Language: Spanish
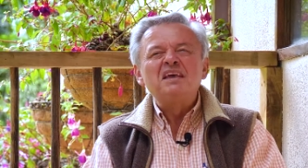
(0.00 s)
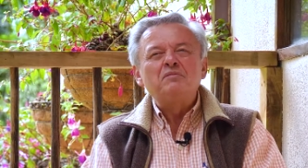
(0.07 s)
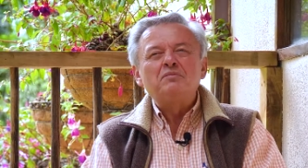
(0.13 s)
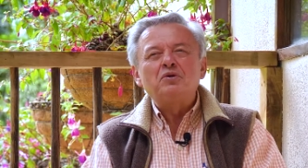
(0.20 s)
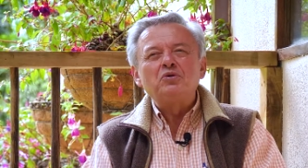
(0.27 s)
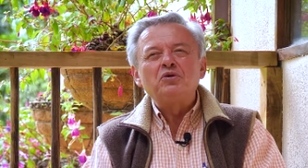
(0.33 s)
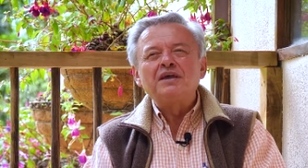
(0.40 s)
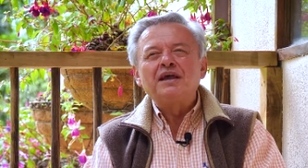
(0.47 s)

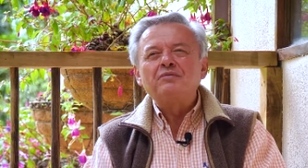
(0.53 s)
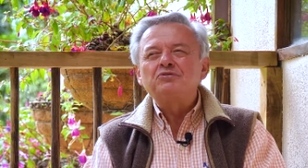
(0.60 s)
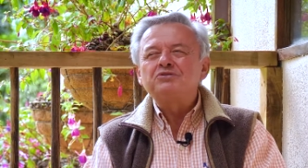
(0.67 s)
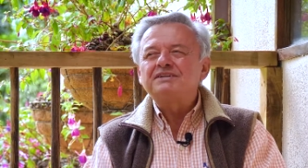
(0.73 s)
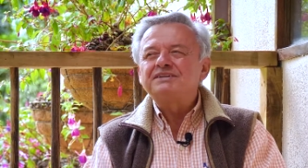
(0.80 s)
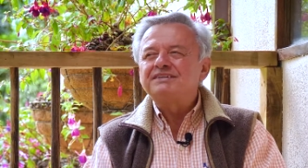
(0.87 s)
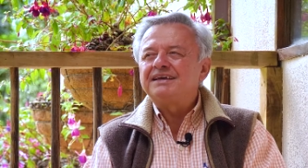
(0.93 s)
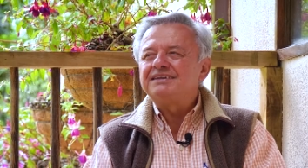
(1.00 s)
pero digamos
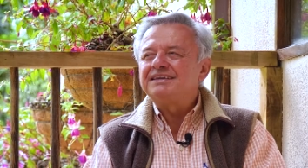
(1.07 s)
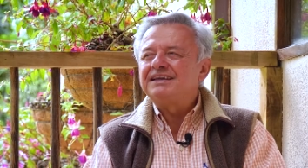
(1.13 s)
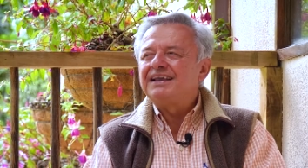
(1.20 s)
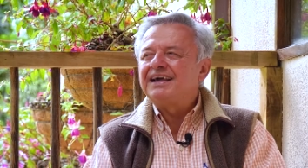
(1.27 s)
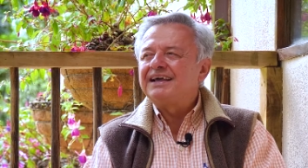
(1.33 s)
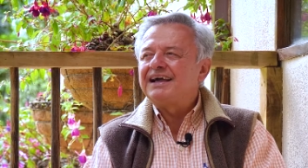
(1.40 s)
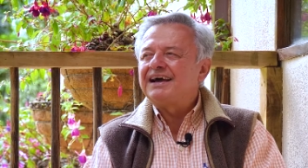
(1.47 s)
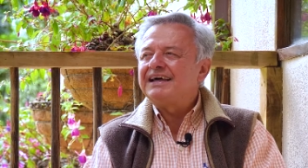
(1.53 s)
que estás en
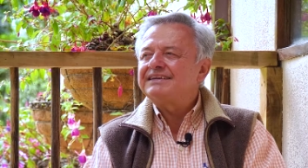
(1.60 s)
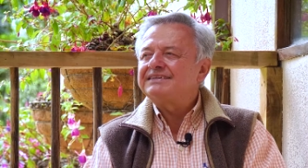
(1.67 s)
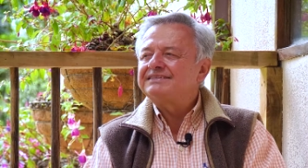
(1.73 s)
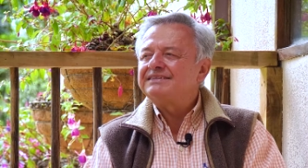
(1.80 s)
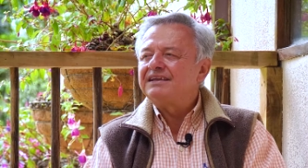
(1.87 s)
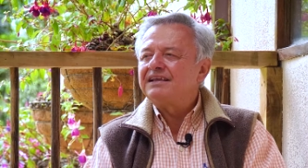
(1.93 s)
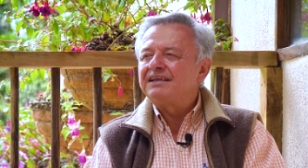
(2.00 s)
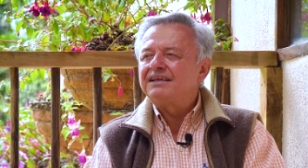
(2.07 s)
la
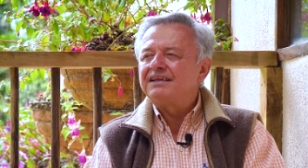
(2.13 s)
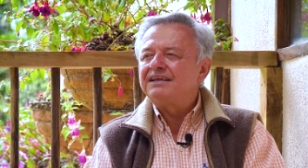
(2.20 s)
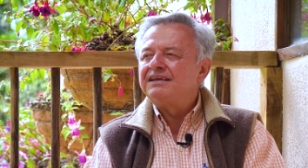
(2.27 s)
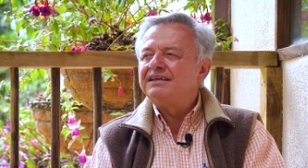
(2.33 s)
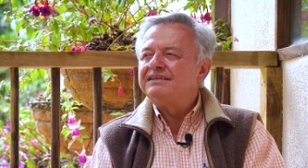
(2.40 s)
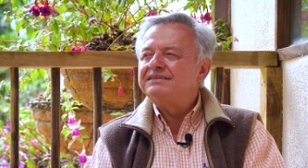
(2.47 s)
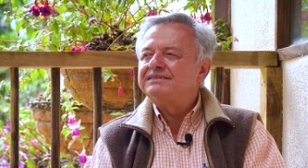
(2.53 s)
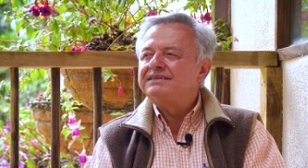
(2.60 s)
cárcel,
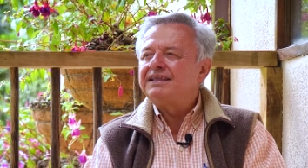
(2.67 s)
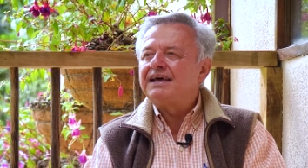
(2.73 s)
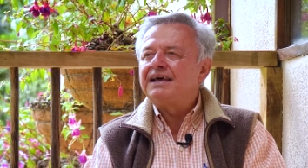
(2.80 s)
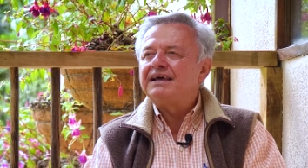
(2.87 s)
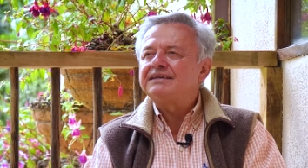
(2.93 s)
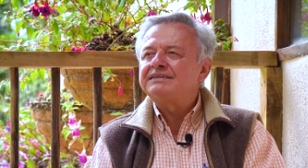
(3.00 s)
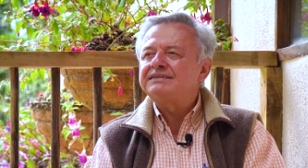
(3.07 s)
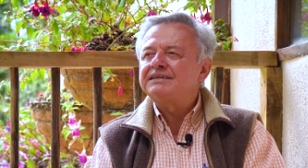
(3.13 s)
que
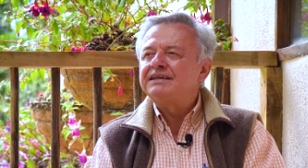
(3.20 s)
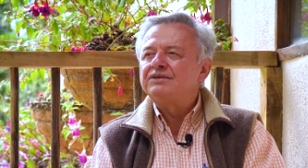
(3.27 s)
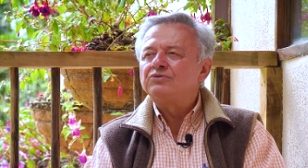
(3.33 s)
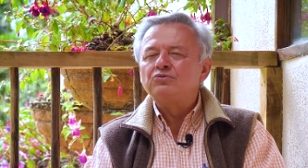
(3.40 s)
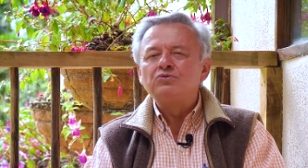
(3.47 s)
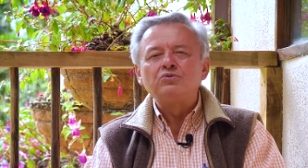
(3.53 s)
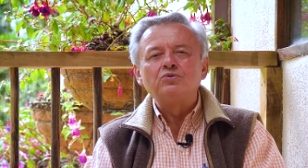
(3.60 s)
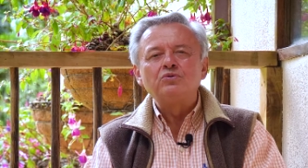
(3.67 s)
estás en
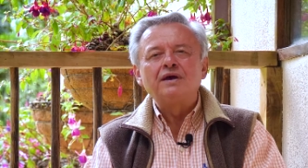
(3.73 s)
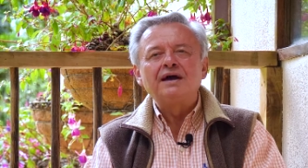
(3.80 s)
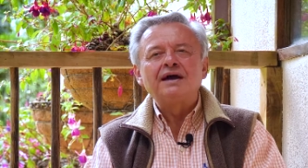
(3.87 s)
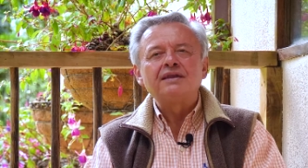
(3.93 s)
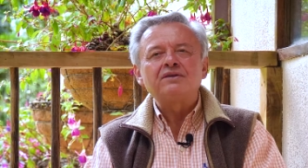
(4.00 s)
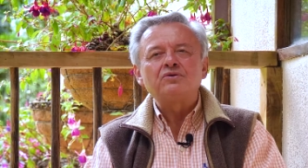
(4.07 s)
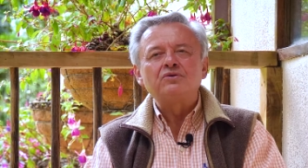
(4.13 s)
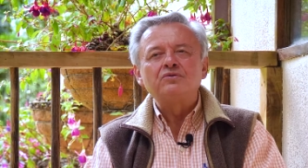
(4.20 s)
un
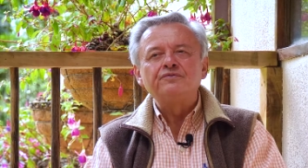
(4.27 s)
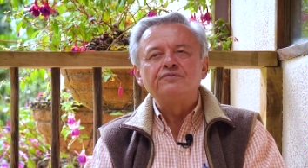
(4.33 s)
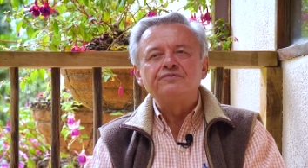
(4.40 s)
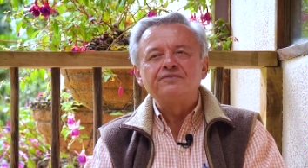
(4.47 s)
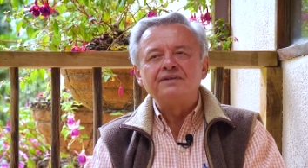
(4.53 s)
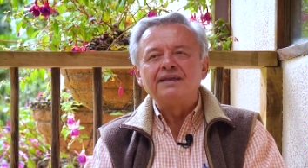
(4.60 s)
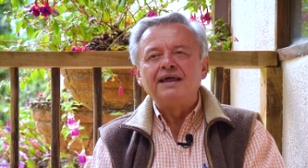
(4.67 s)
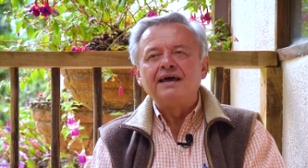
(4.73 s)
lugar
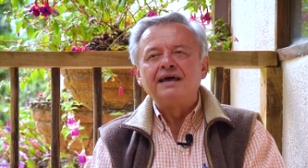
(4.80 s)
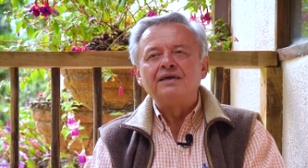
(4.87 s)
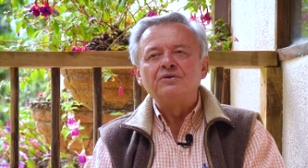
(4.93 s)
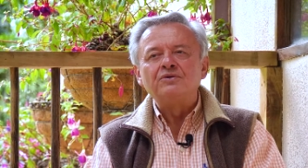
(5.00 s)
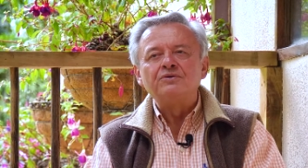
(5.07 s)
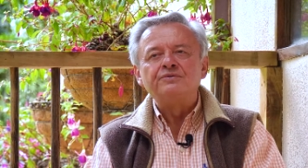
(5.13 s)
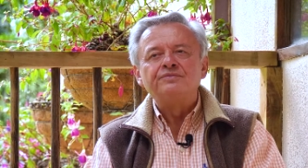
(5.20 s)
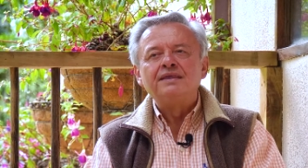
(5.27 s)

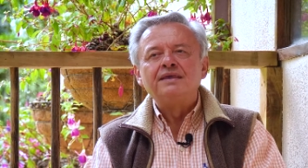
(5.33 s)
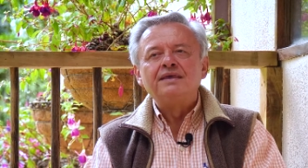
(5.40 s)
confinado,